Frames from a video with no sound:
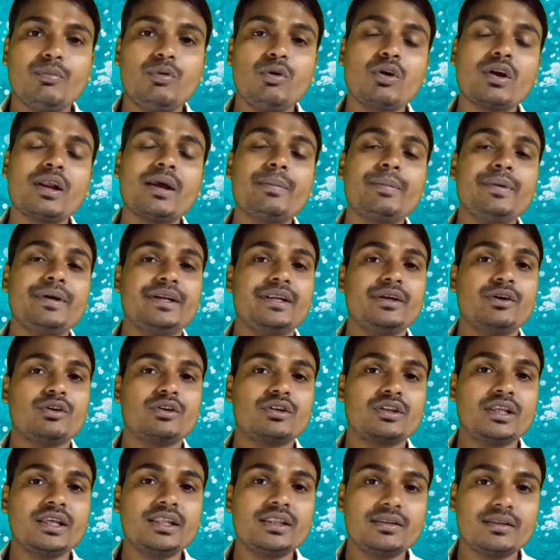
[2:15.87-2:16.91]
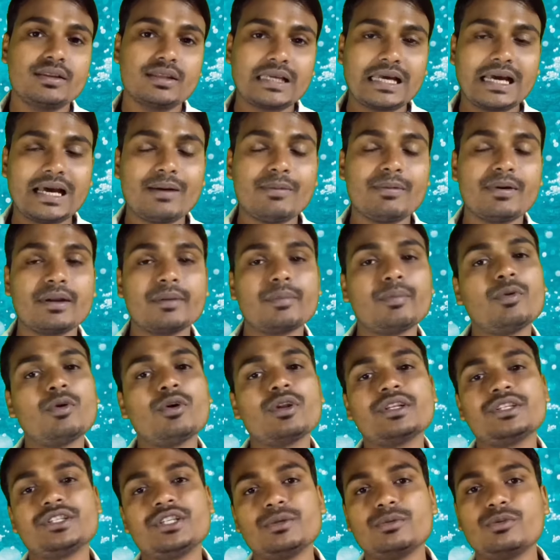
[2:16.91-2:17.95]
ভরা পেটে অর্থাৎ খাবার
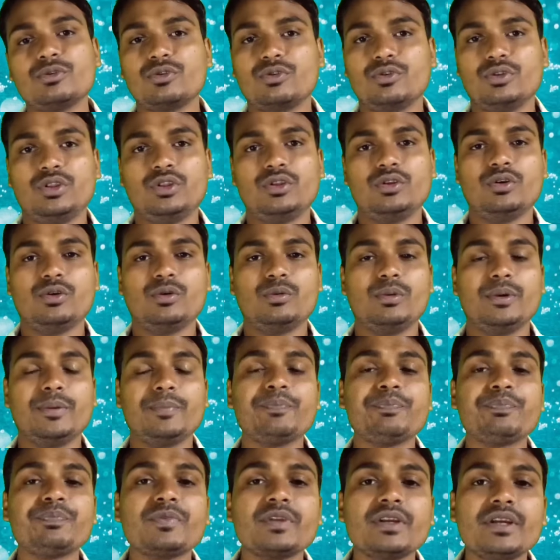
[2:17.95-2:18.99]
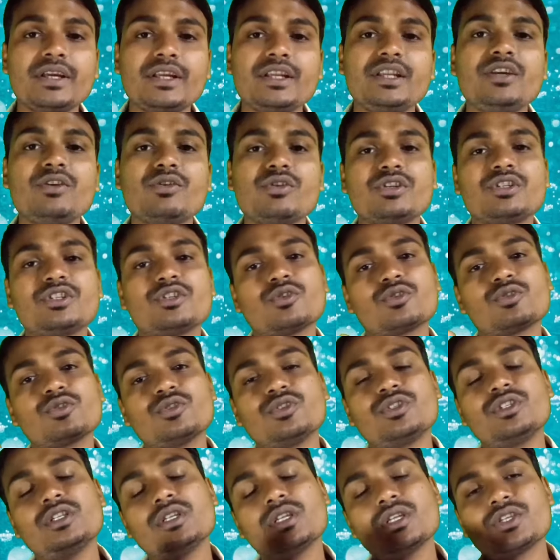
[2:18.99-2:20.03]
পরে সেবন করতে হবে এটি হচ্ছে
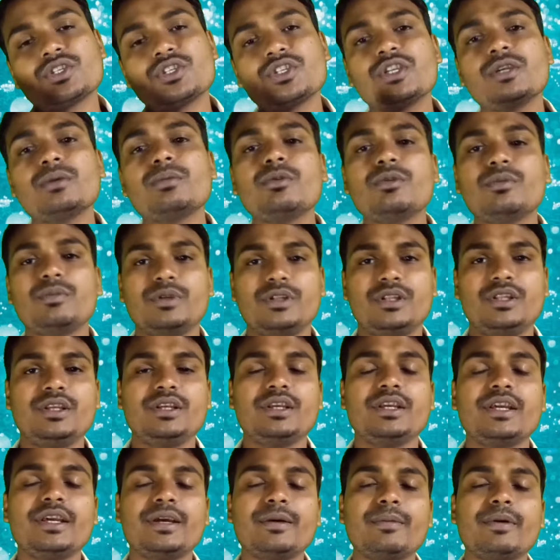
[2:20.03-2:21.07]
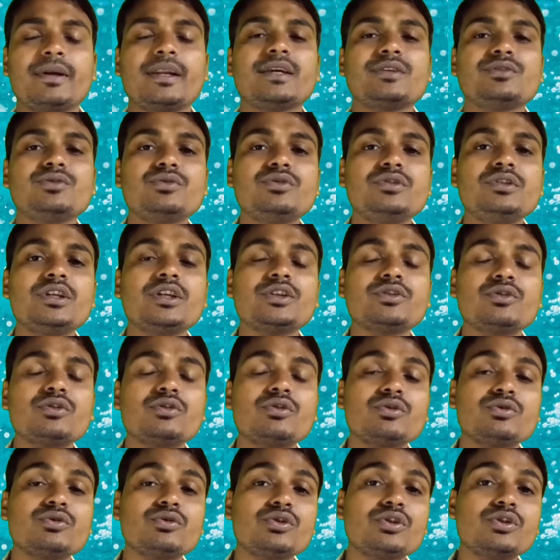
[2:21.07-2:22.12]
ওষুধটির সেবনবিধি এবার আসুন যে
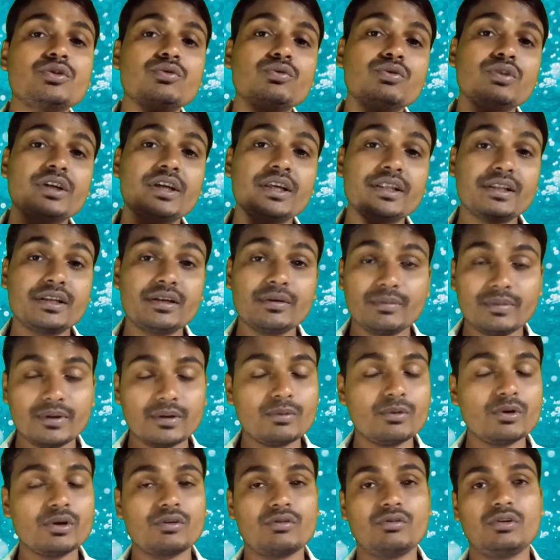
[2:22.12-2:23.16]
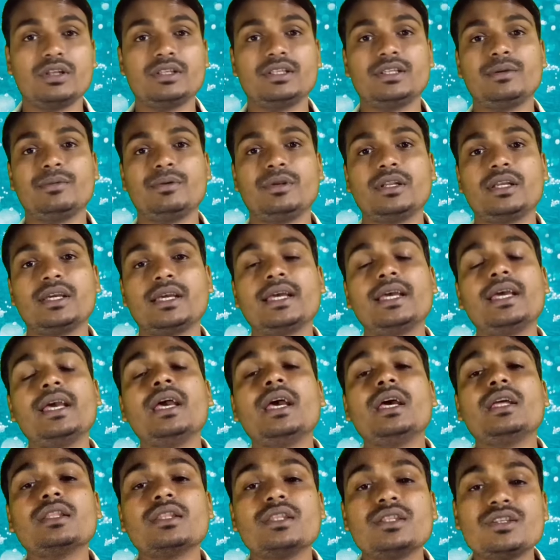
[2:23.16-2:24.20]
আসলে ওষুধটি কোন ক্ষেত্রে ব্যবহার করা যাবে না
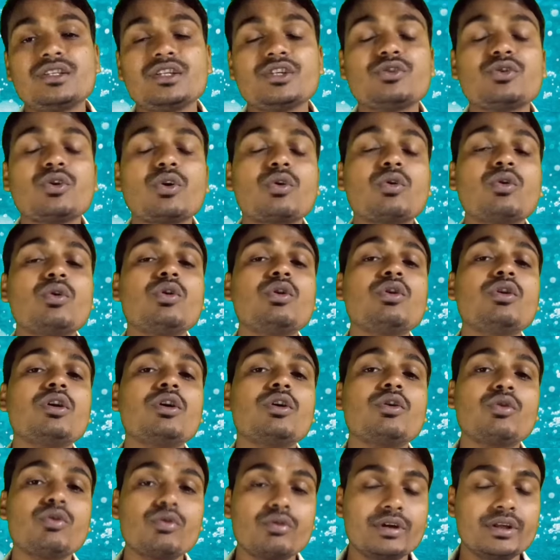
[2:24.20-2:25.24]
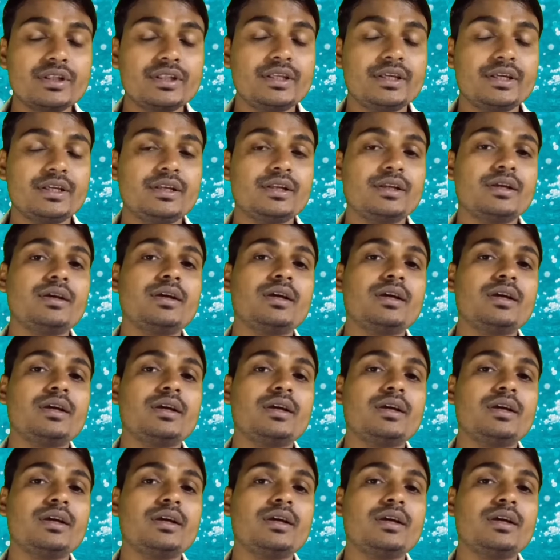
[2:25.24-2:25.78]
তো যে সকল রোগীদের